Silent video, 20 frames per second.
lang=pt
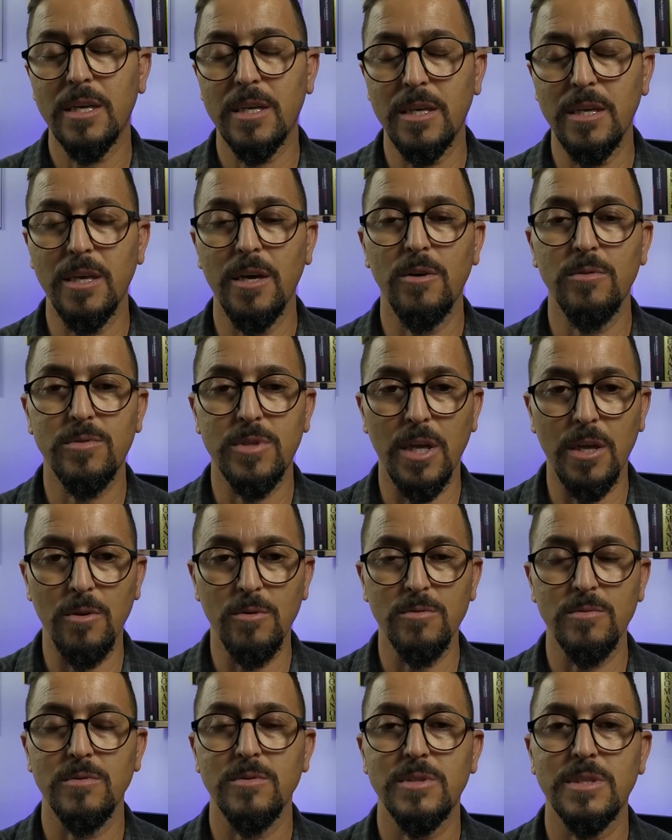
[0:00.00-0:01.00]
que eu
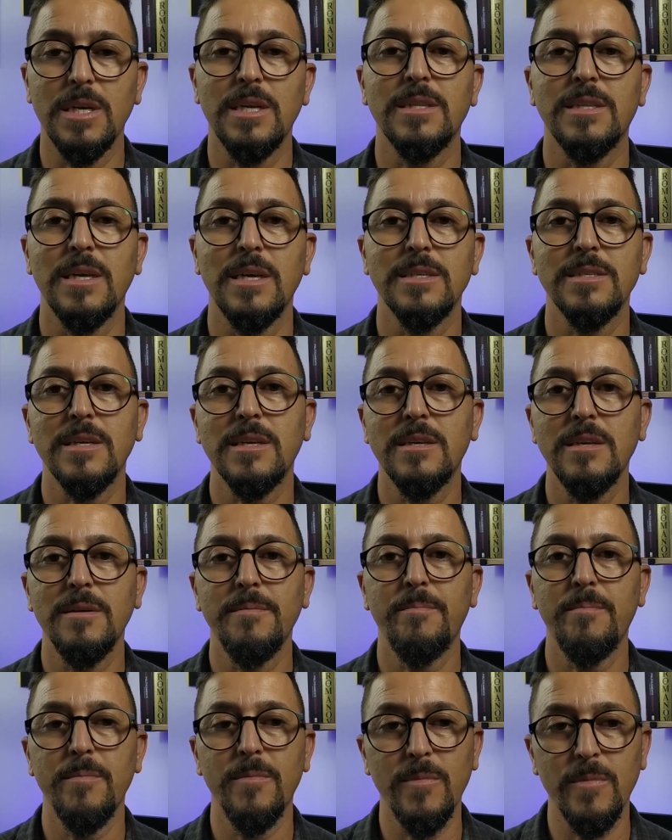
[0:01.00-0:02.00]
tenho certeza
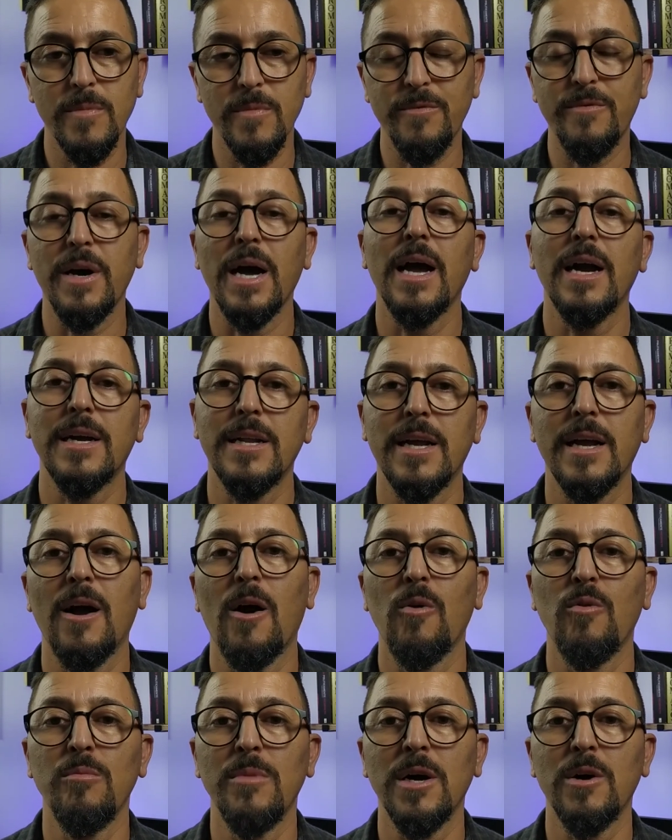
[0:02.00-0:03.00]
que vai
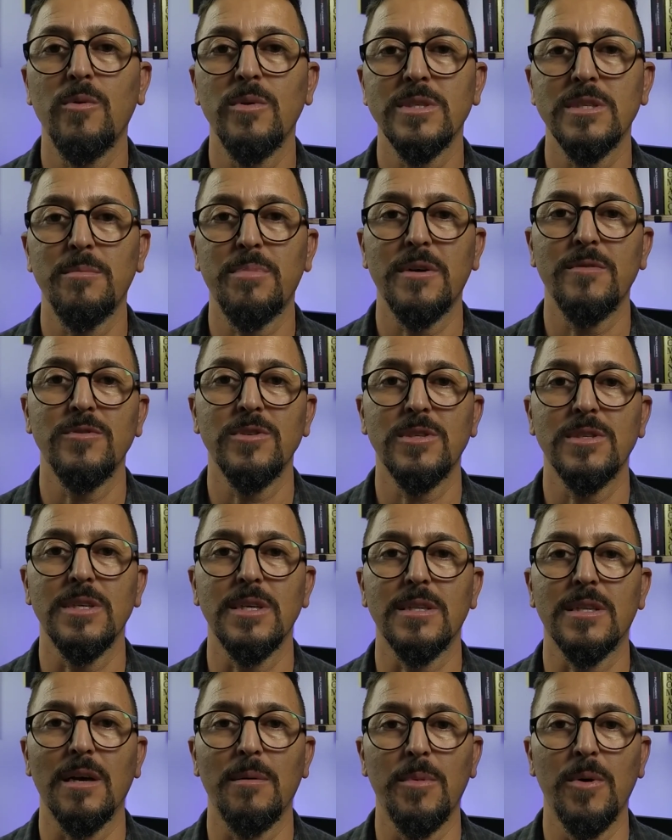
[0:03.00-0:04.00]
agregar alguma coisa para
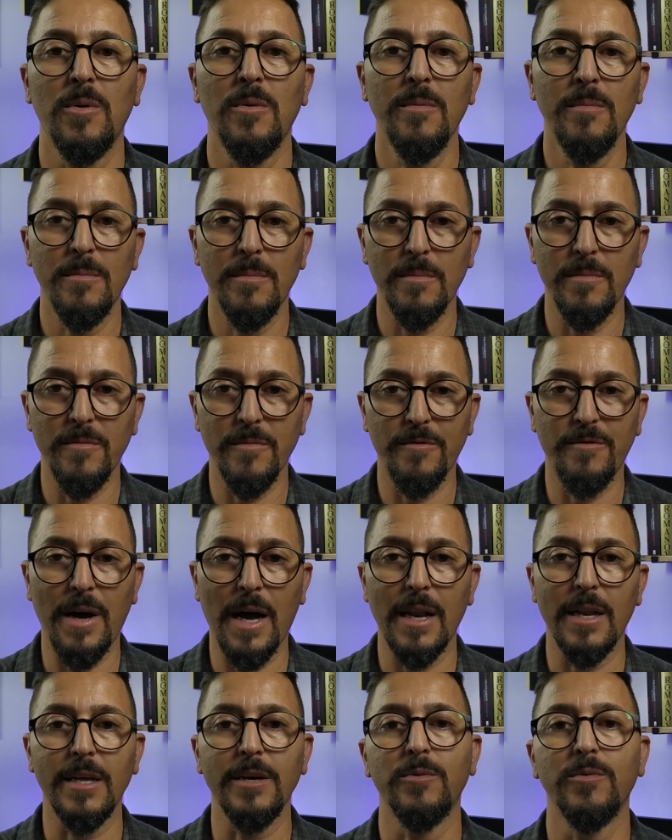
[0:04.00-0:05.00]
você, tá bom?
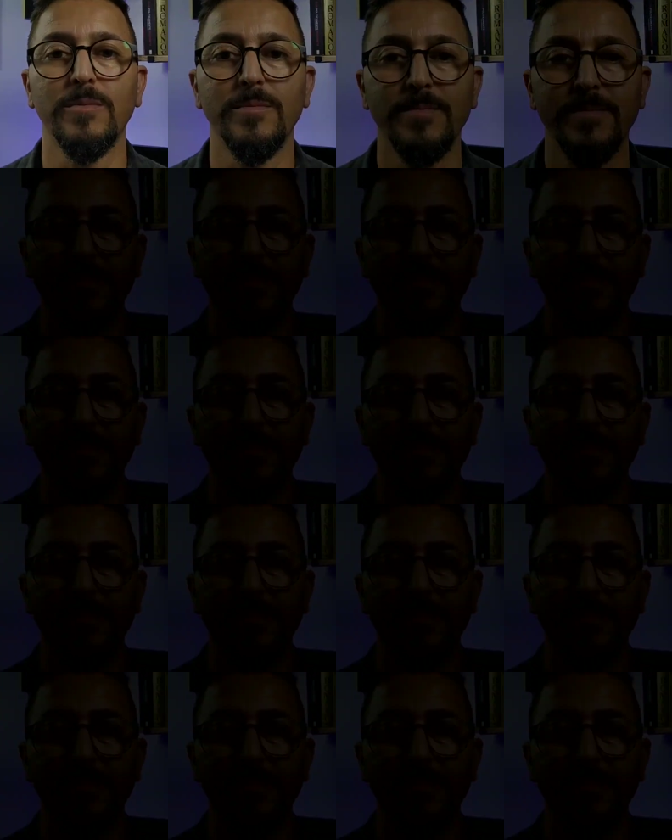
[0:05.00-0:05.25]
Valeu!